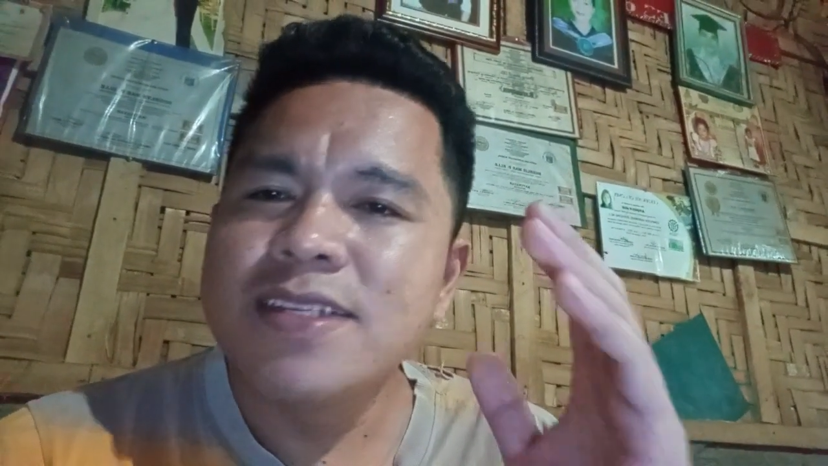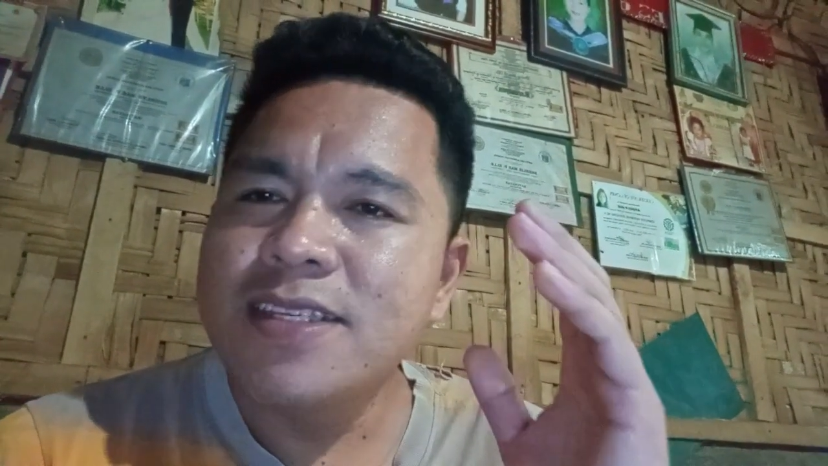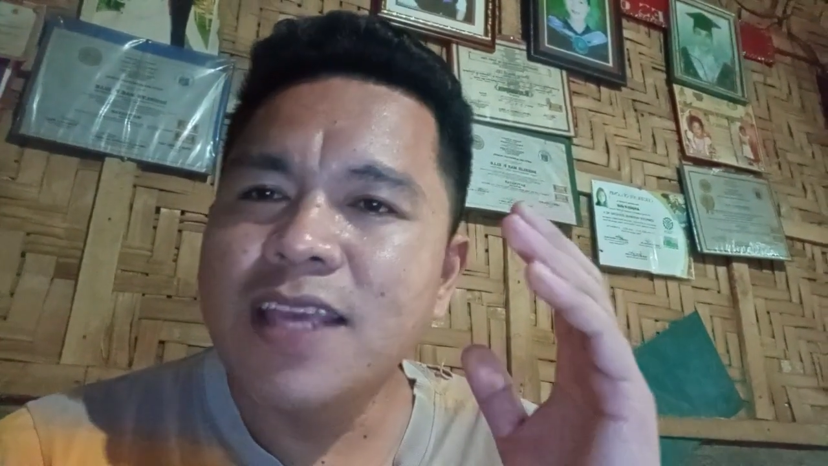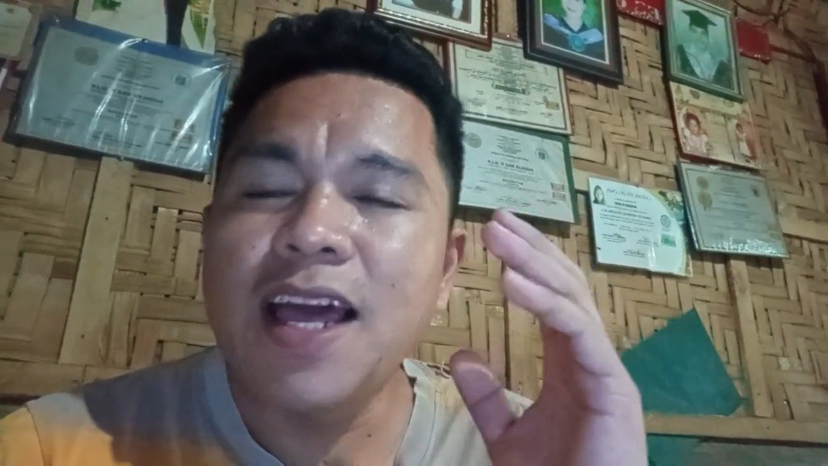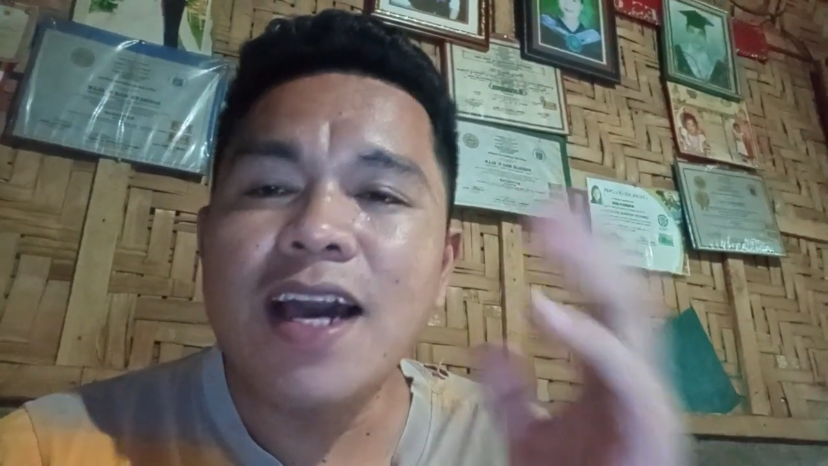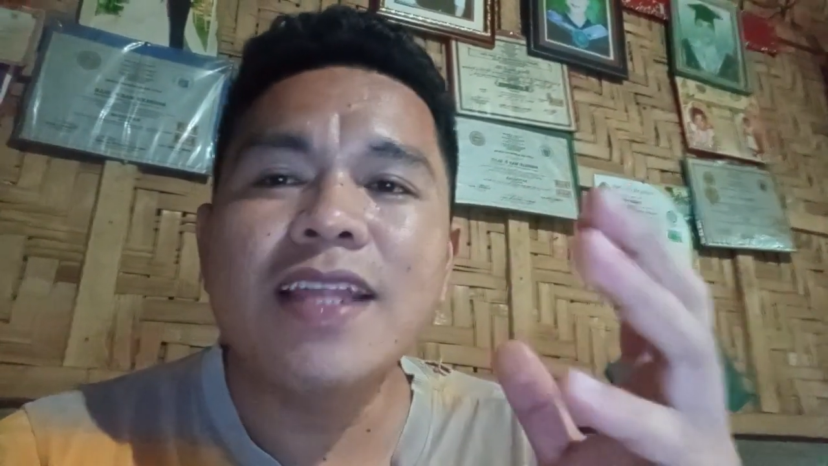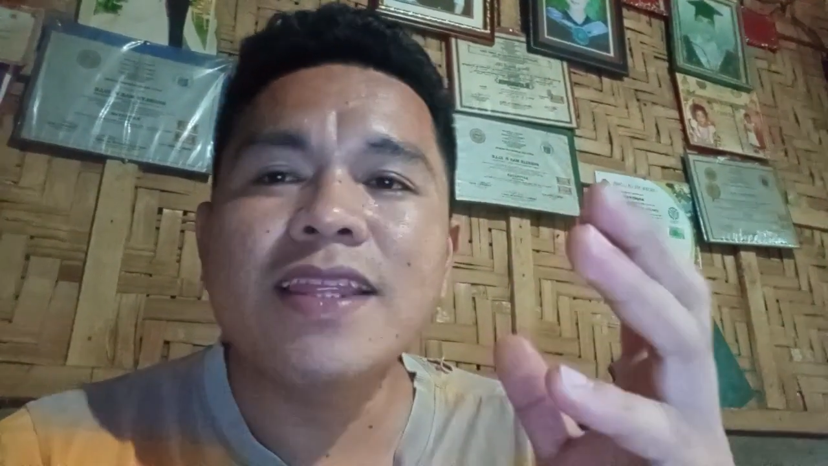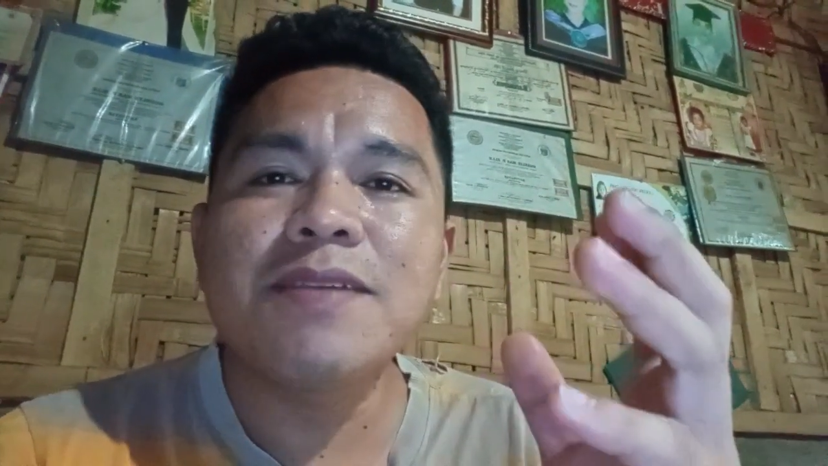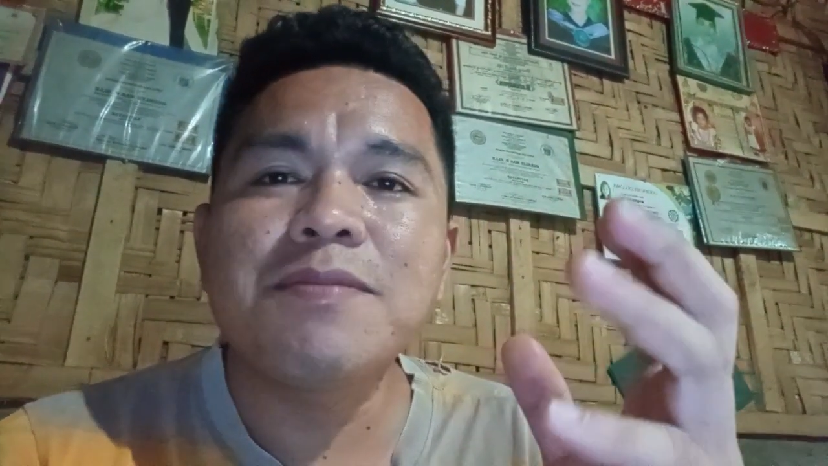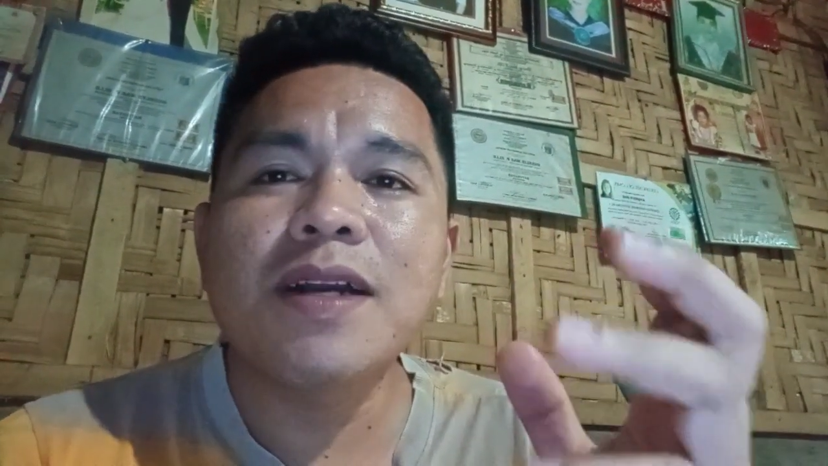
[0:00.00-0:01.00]
sa lahat
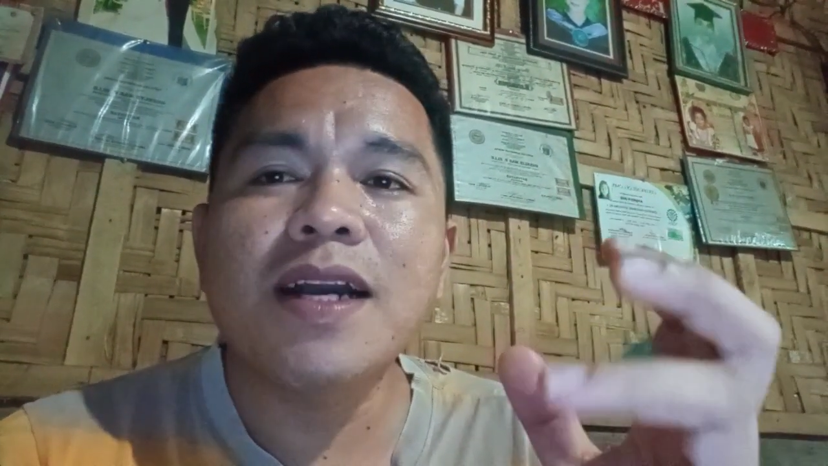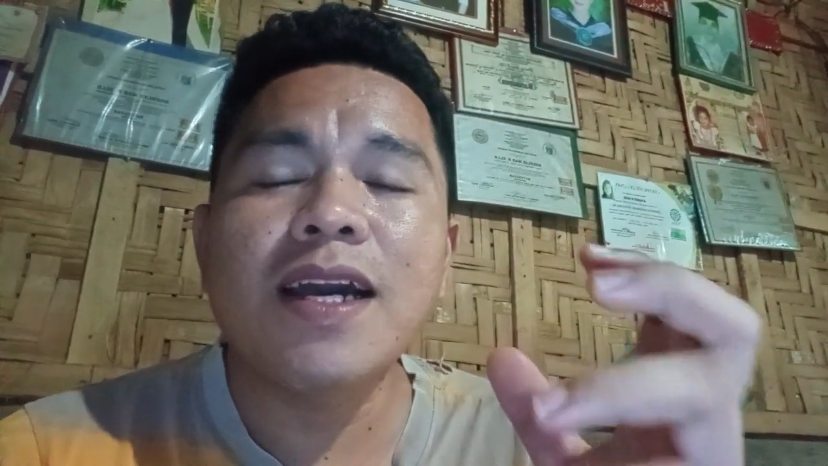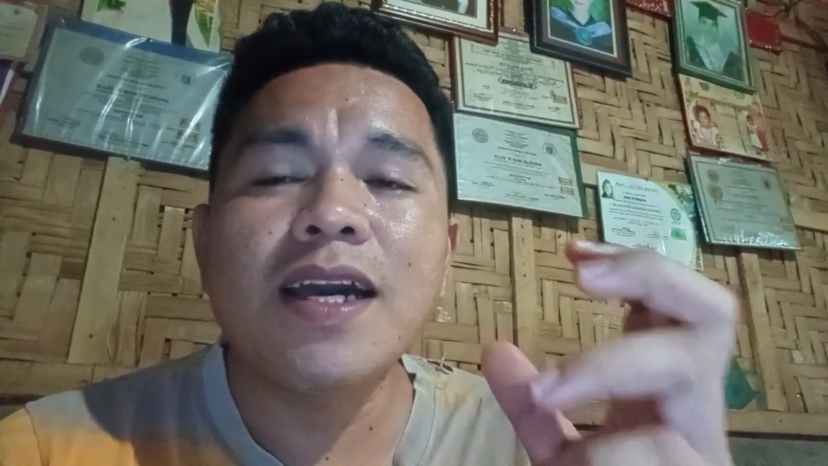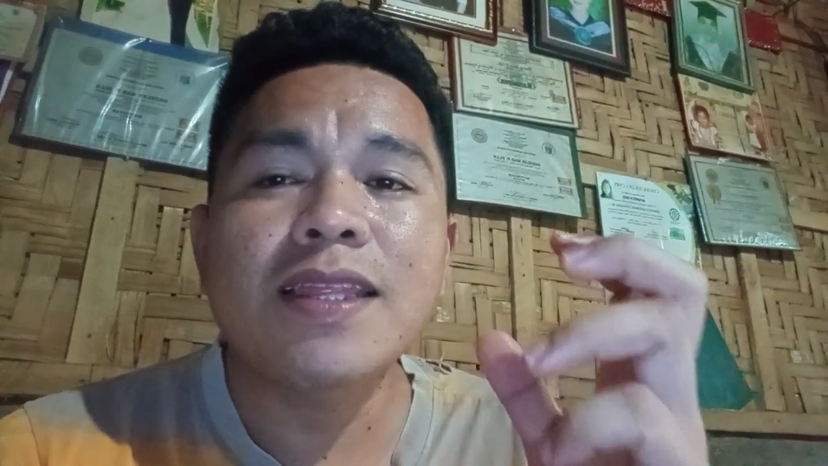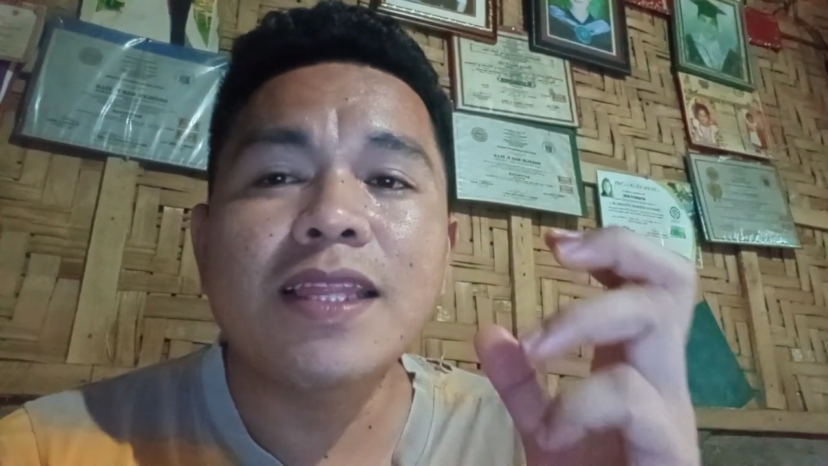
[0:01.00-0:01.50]
ng mga